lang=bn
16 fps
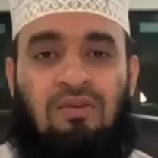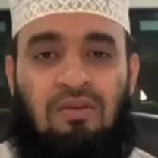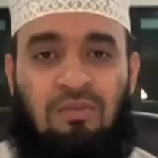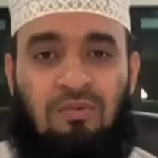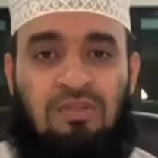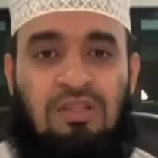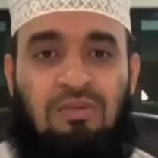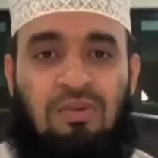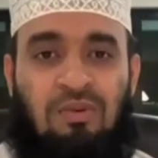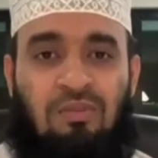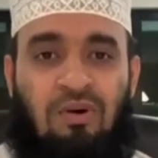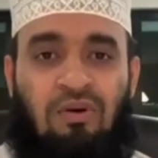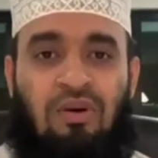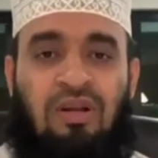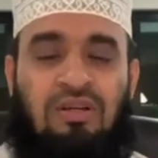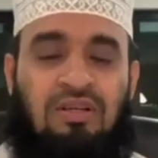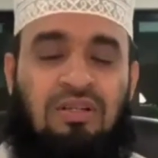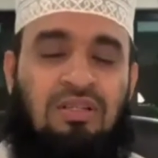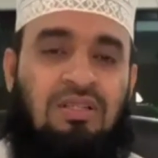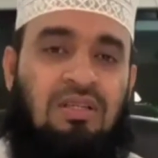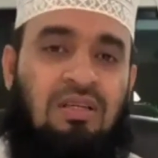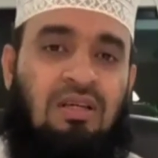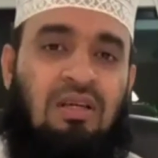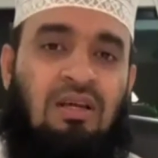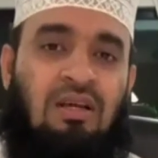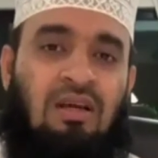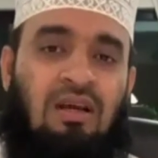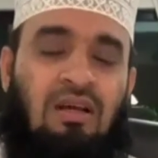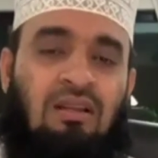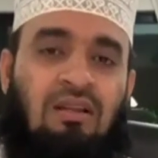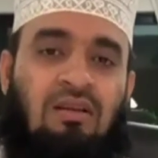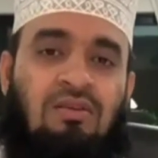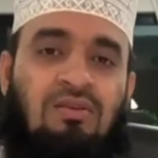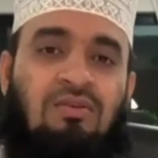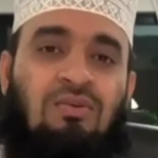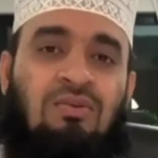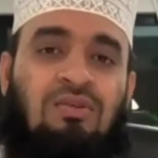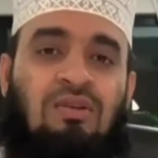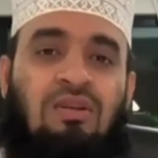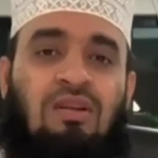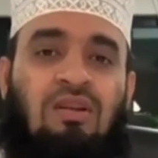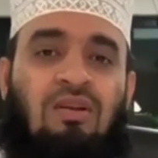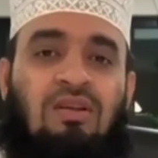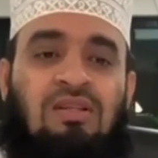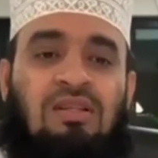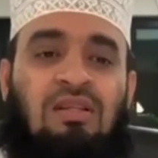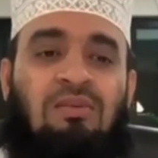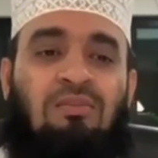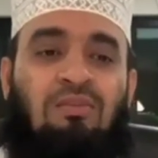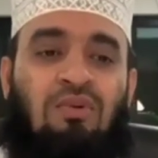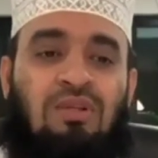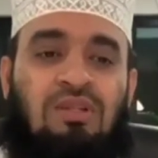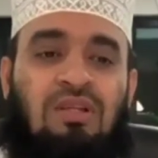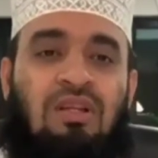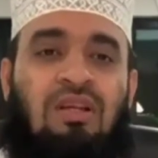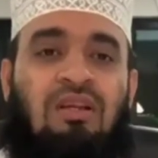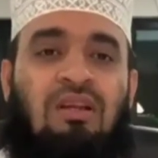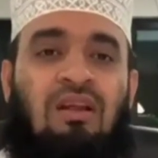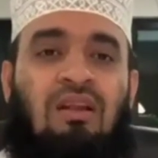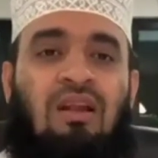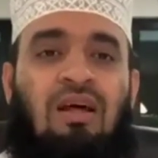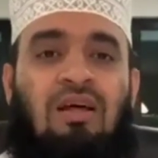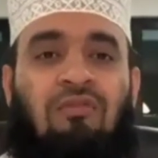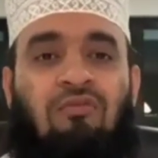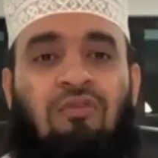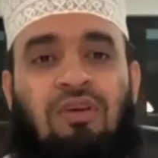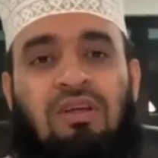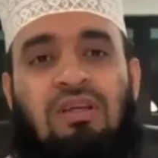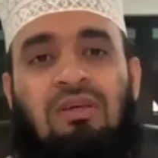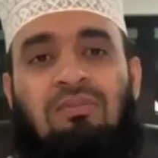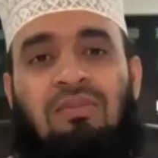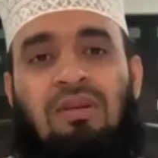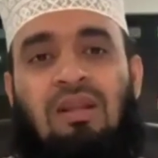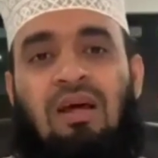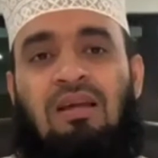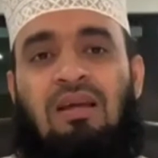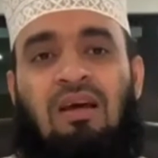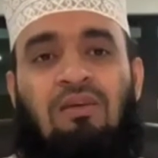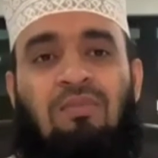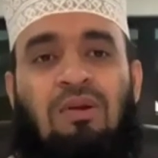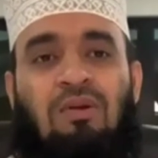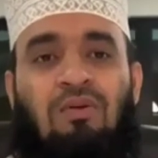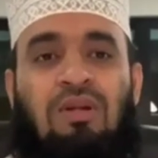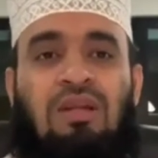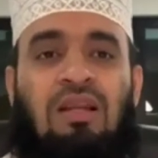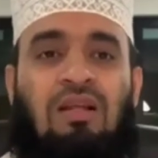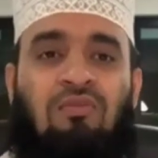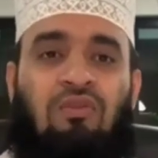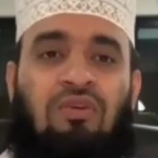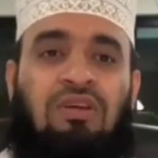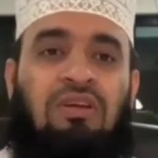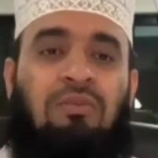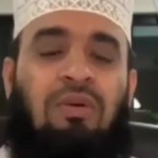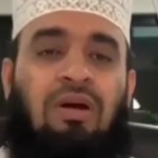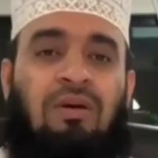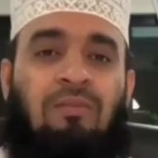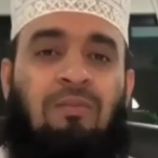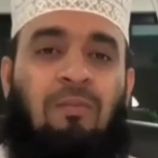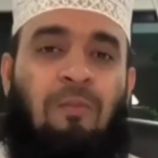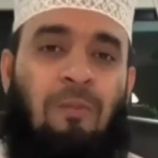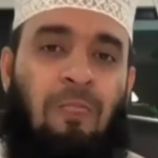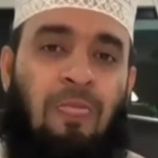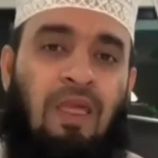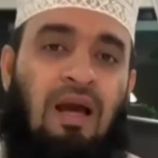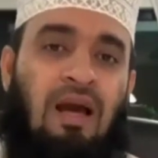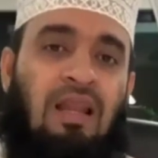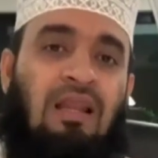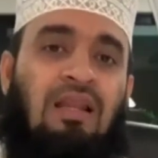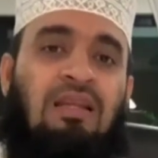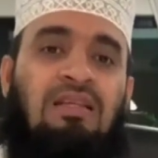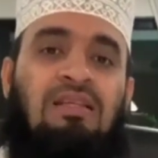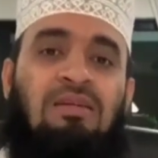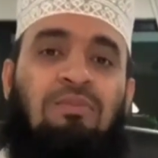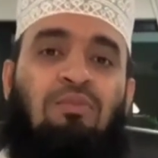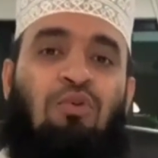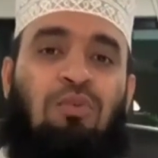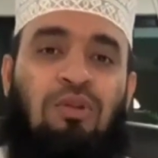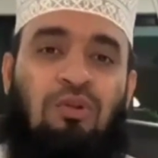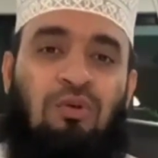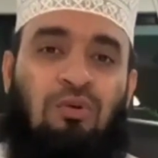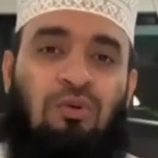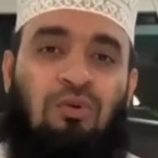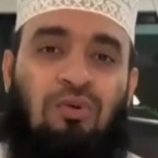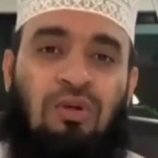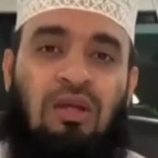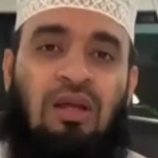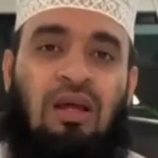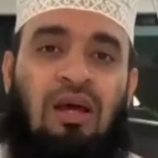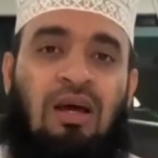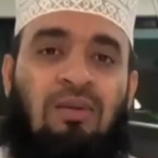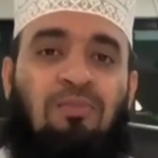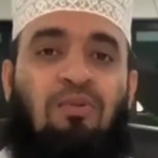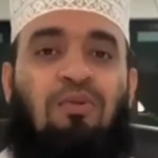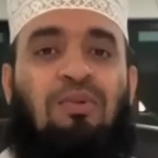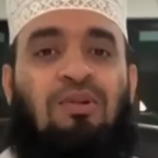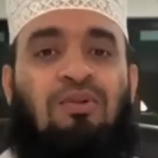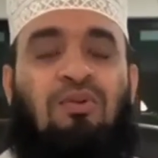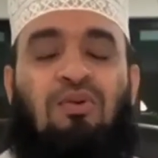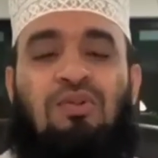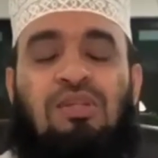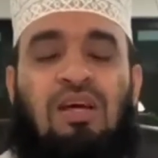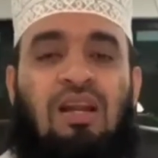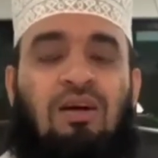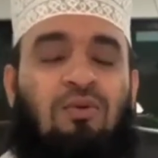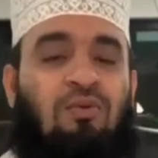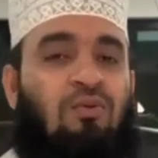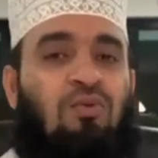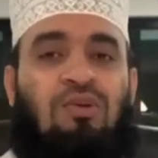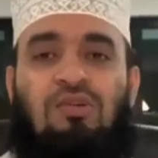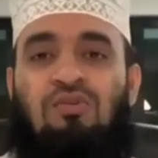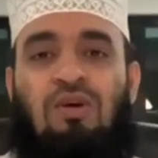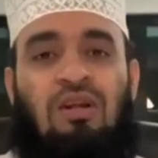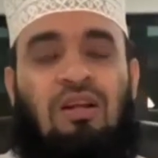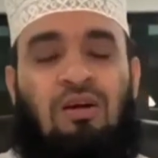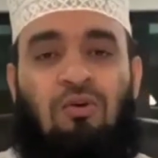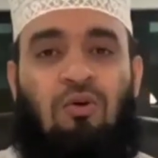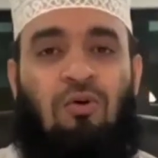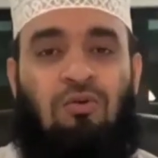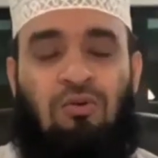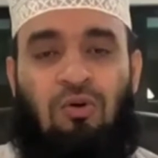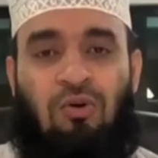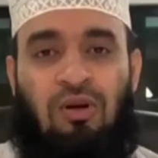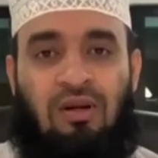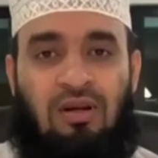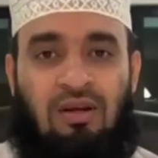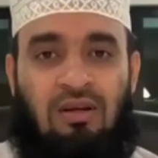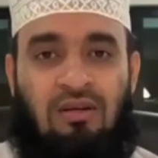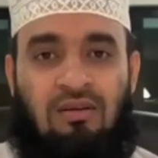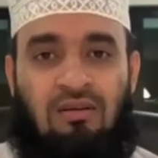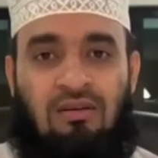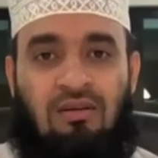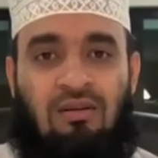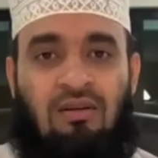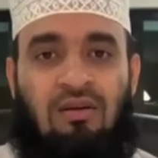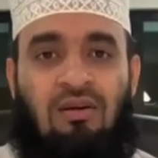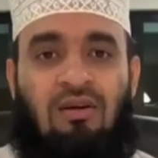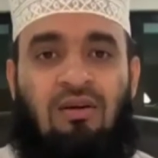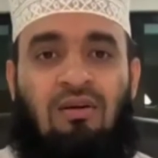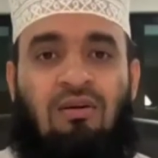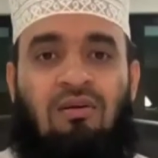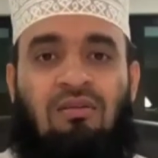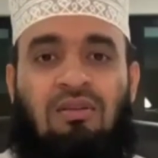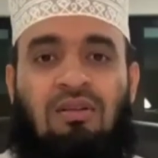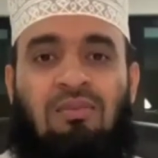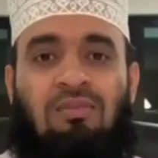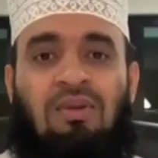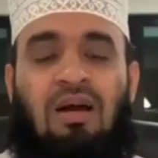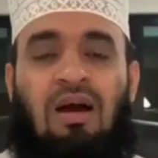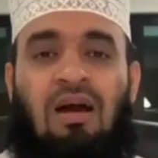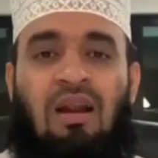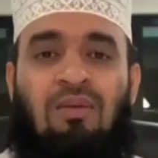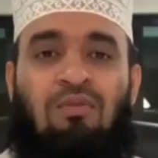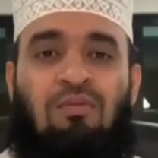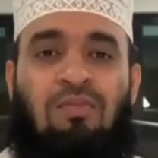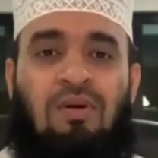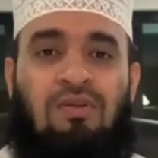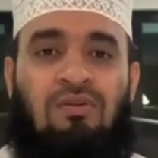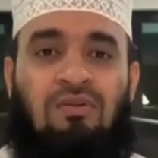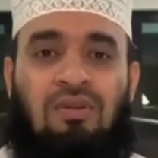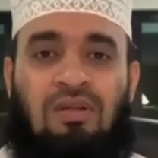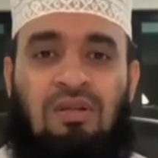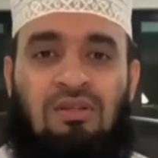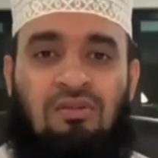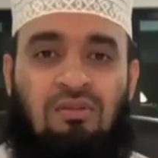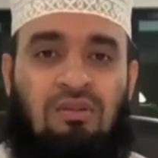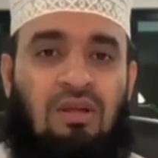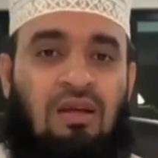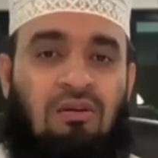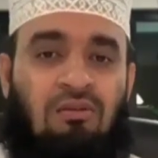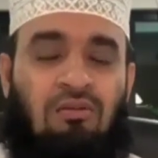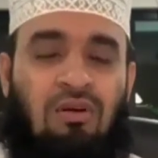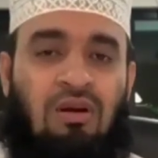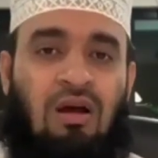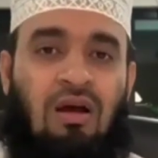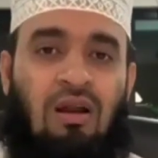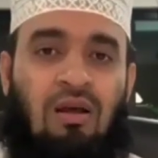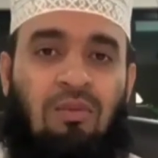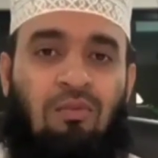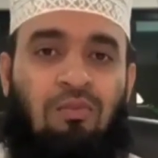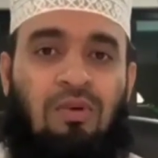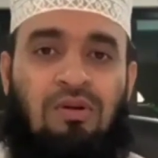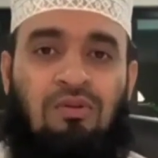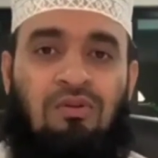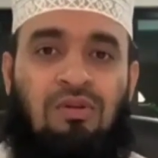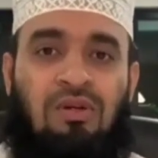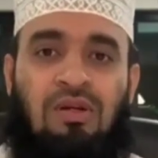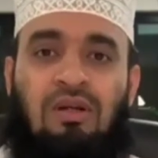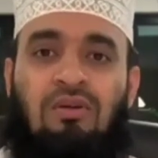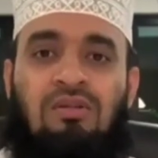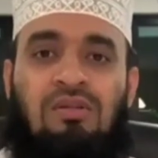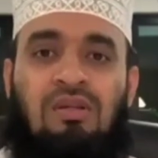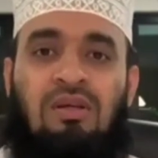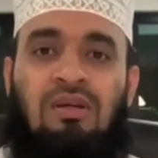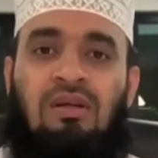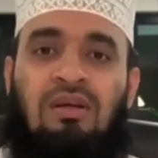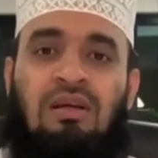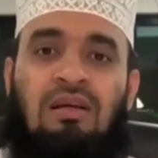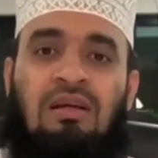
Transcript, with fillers: সহি মুসলিমের বর্ণনা এসেছে আল্লাহ রাসুল সাল্লাহ সাল্লাম বলেছেন ইন্না আল্লাহ তৈগিব লা ইয়াকবালু ইল্লা তৈগিবা আল্লাহ নিজে পবিত্র আর পবিত্র ছাড়া কোনো কিছু আল্লাহ গ্রহণ করেন না অর্থাৎ আপনি হারাম উপার্জন থেকে যদি দান করেন হারাম উপার্জনটা এটা হচ্ছে